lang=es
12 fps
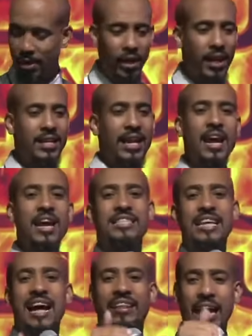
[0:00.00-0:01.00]
Y, y
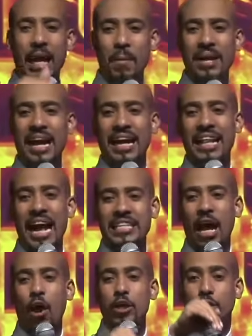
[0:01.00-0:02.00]
se atreven a
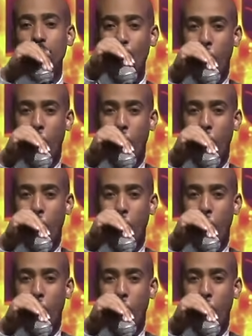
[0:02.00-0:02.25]
quedarse con su